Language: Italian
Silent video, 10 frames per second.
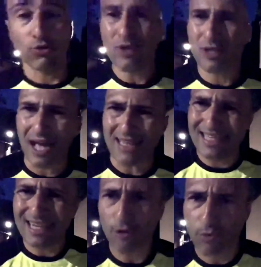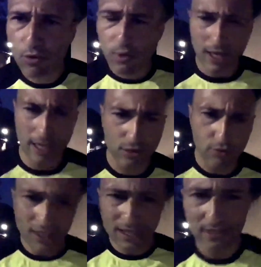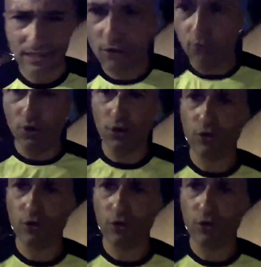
attira comunque turisti e curiosi,